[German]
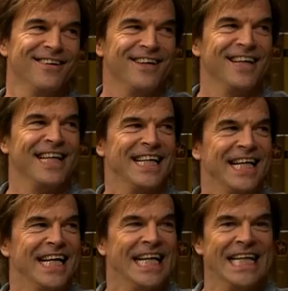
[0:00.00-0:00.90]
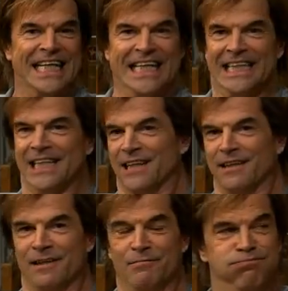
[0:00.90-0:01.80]
Ich kann nicht Spanisch. Es, es klingt und
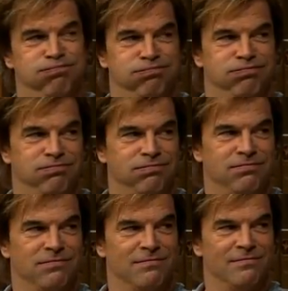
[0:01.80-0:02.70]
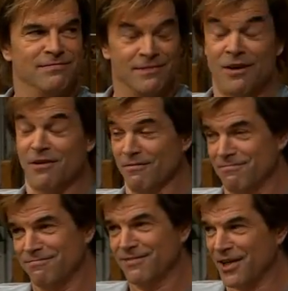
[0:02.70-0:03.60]
es sieht gut aus. Darf ich kurz einen ja, Ausschnitt
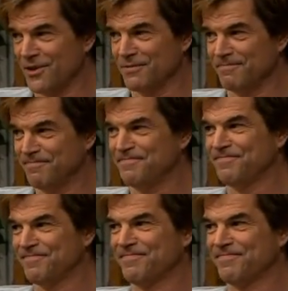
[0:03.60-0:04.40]
ja, zeigen? gerne.